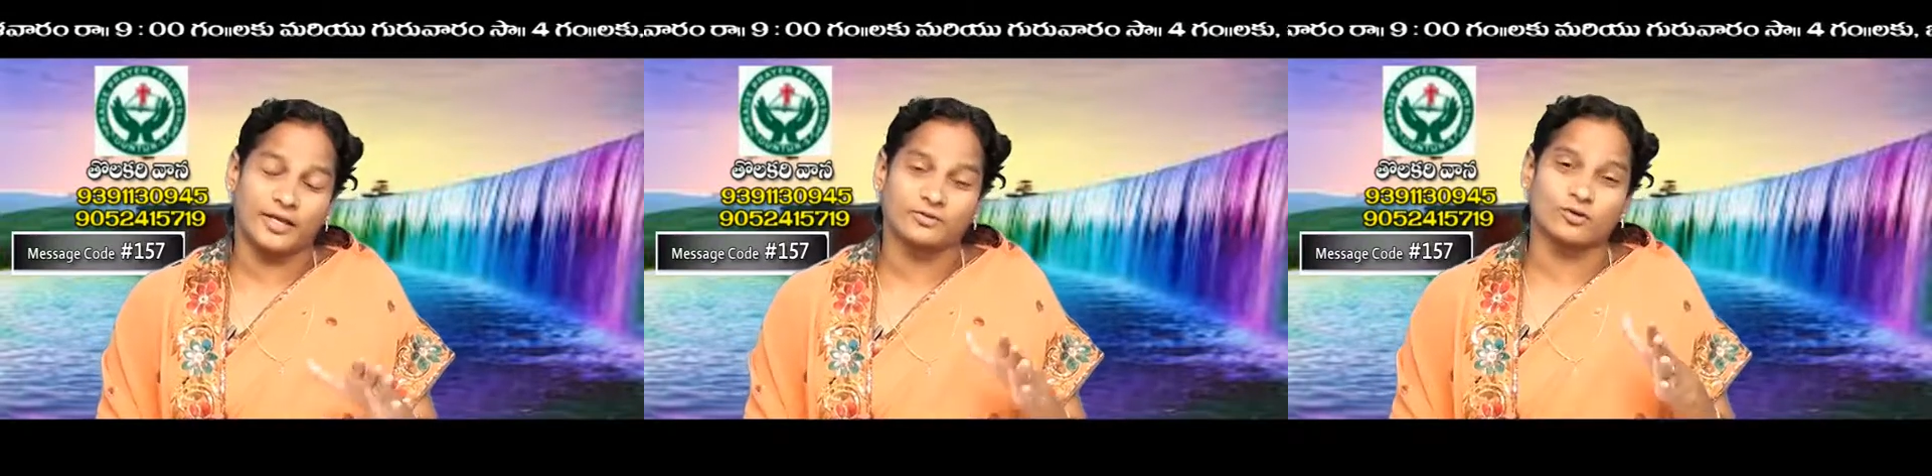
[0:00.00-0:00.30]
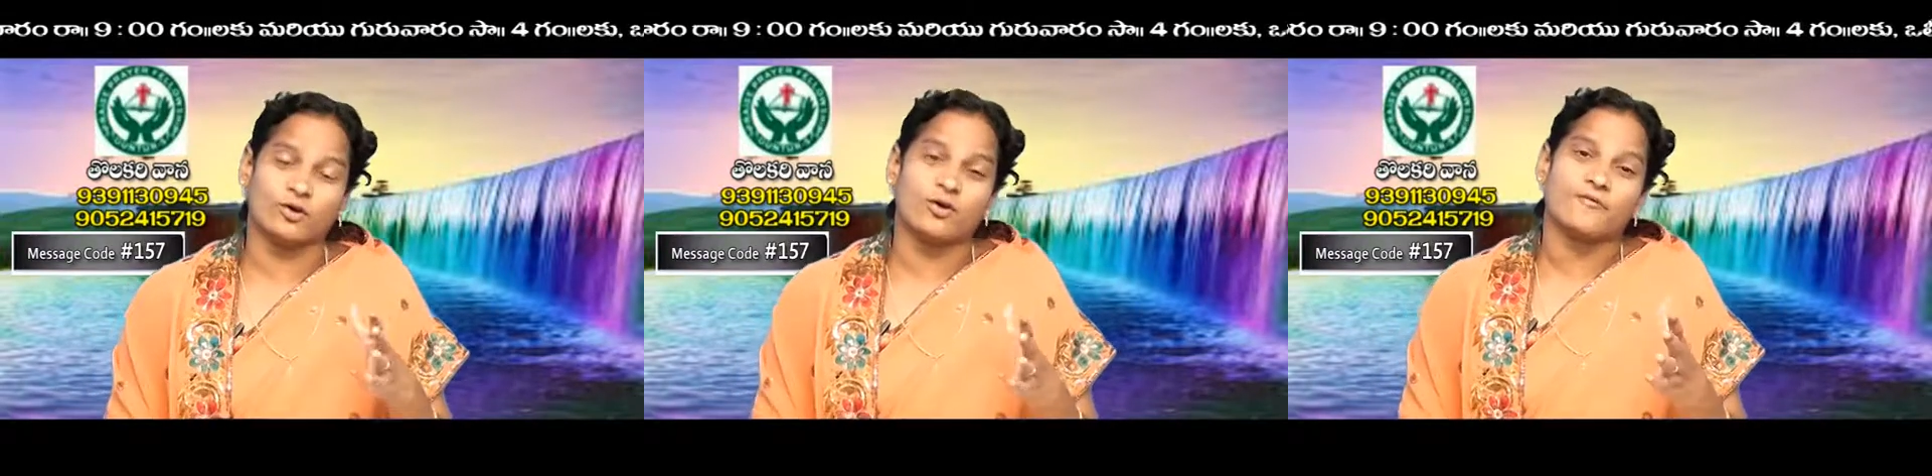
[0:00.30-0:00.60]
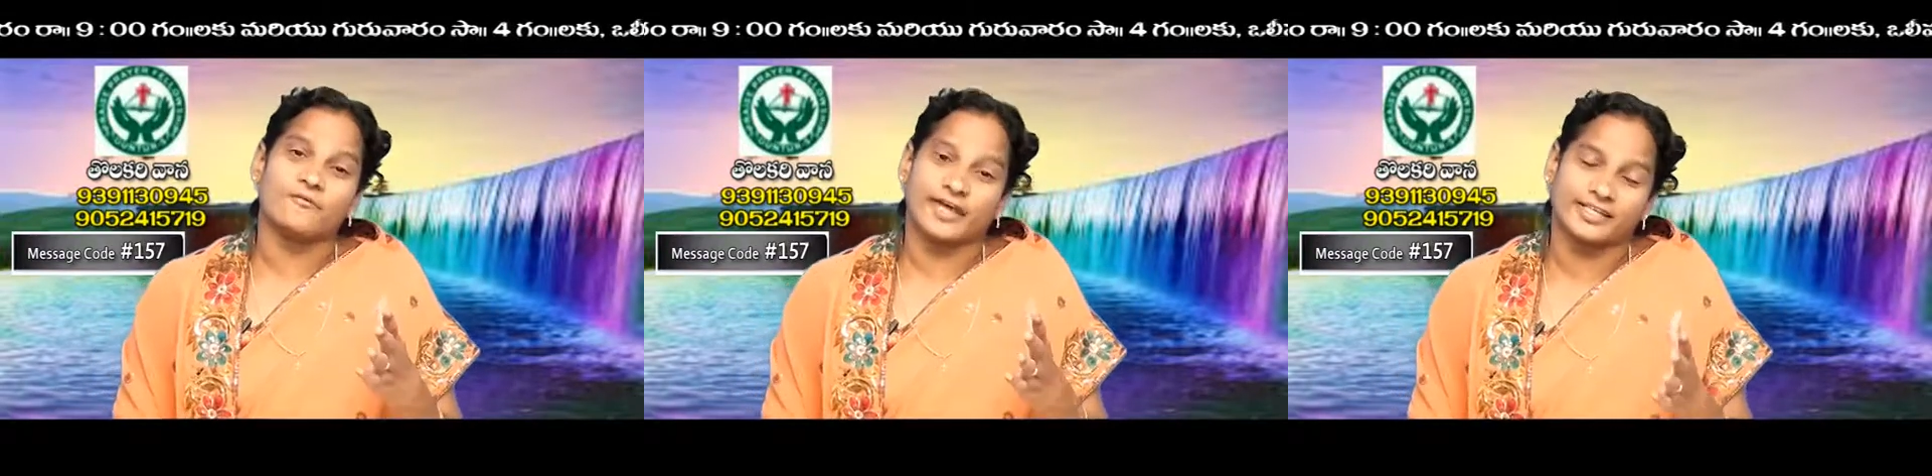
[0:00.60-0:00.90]
ఎంతో
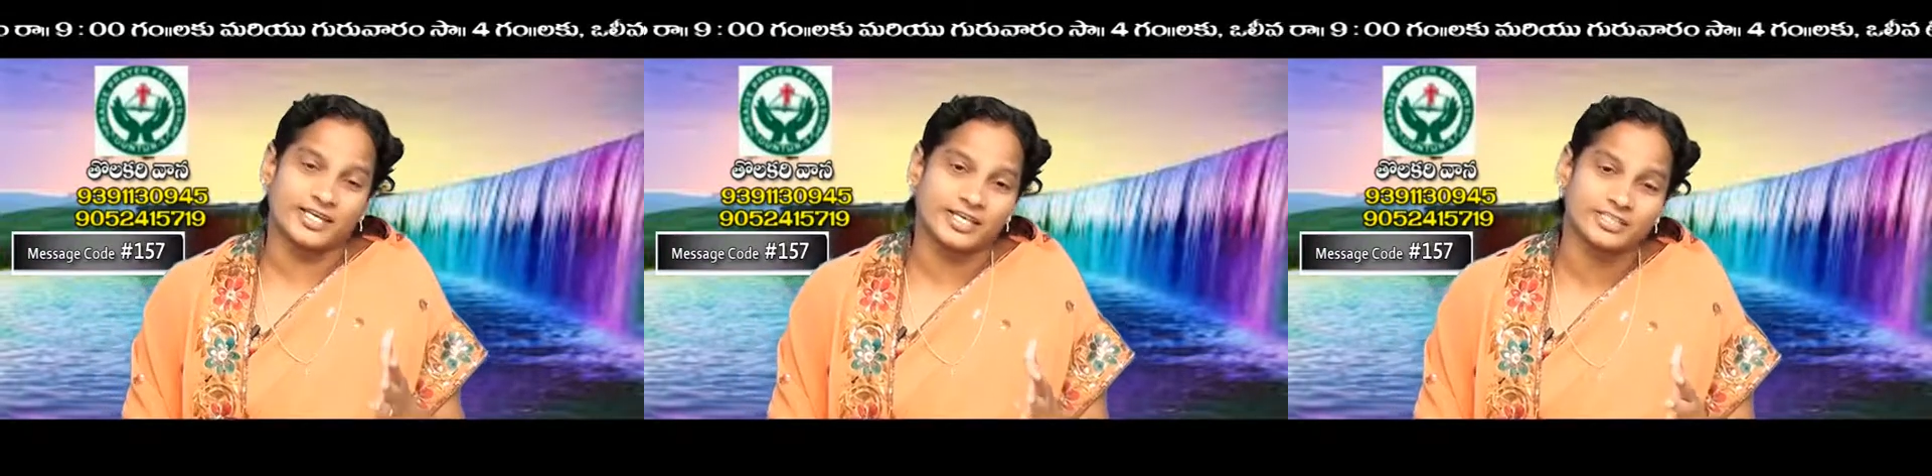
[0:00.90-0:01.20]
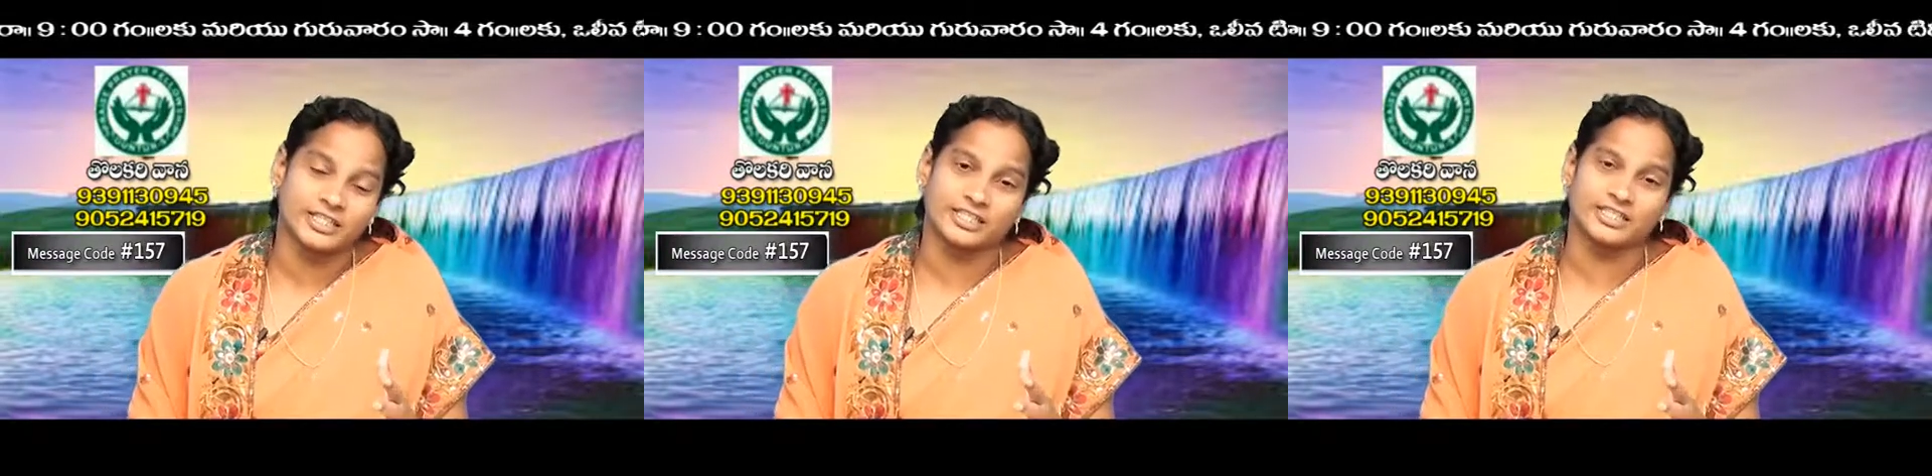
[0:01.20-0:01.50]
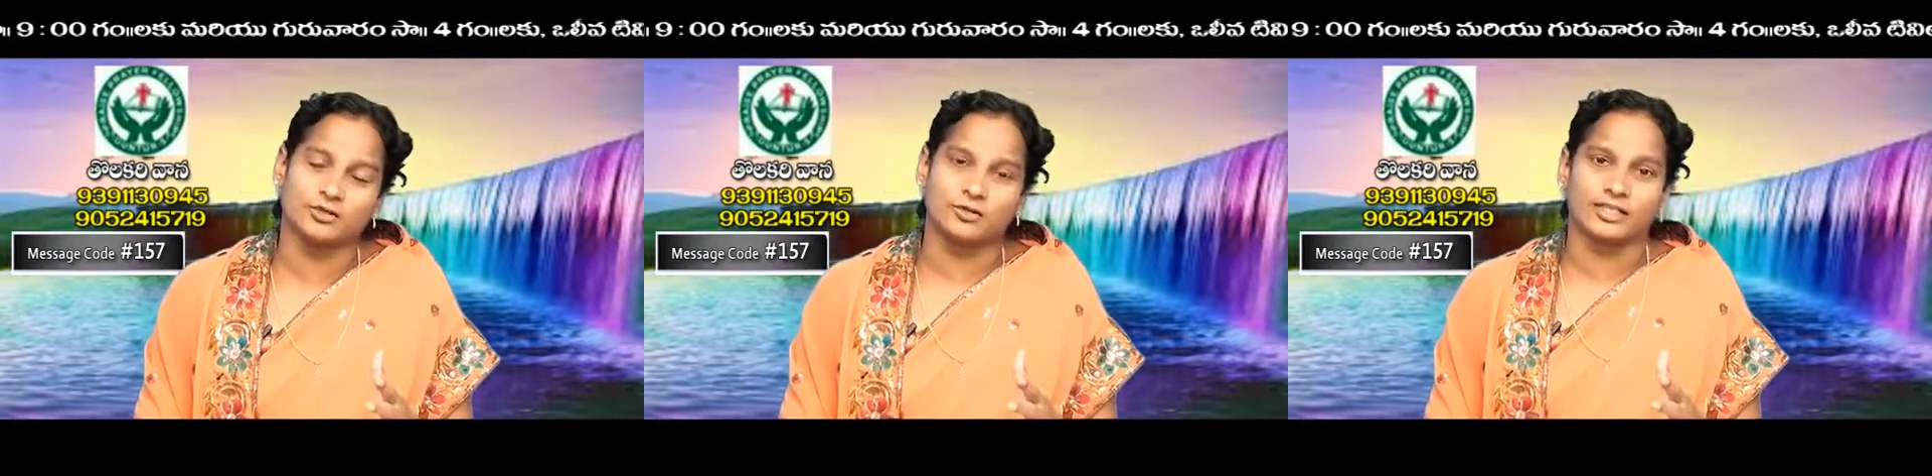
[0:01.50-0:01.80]
వేదనకు
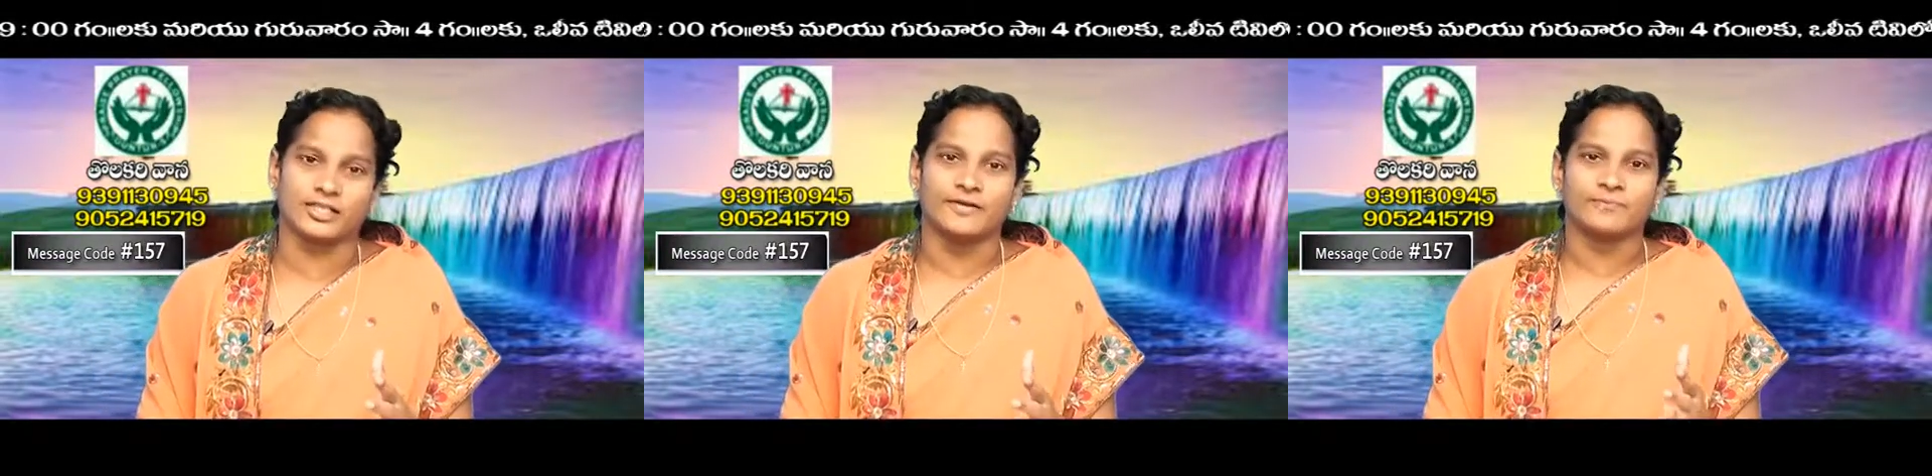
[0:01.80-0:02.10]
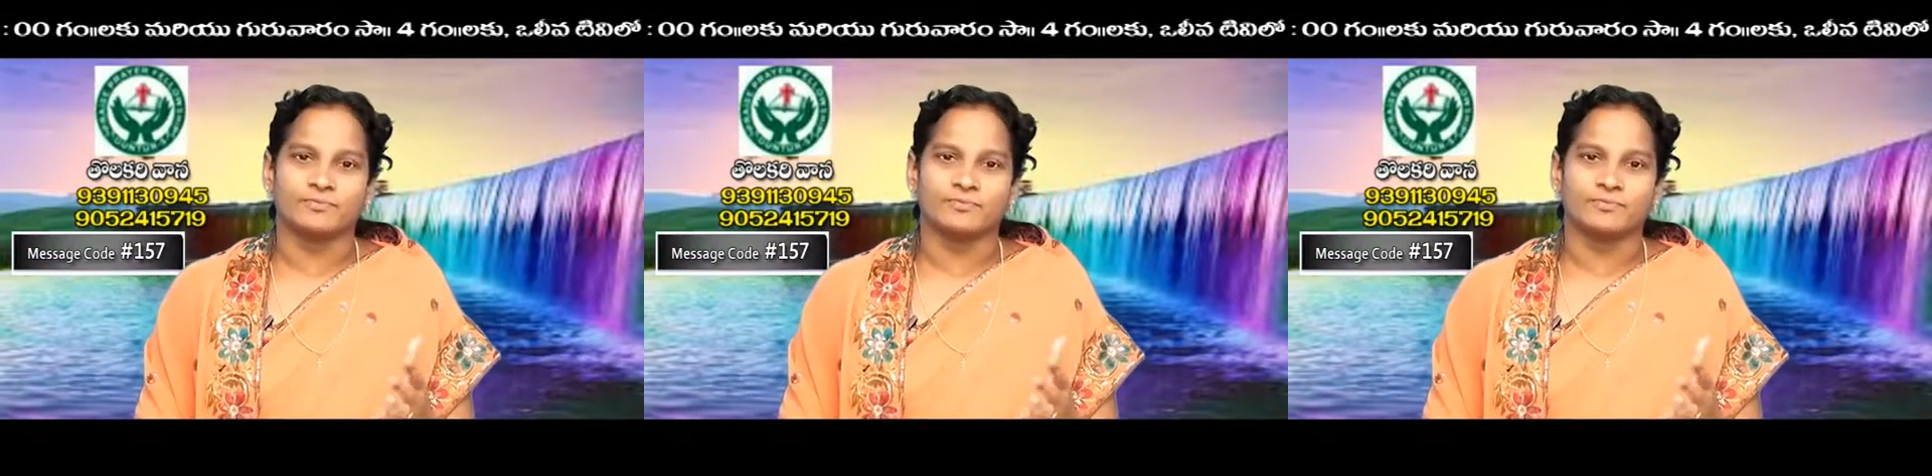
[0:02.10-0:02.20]
చెంది ఉన్నది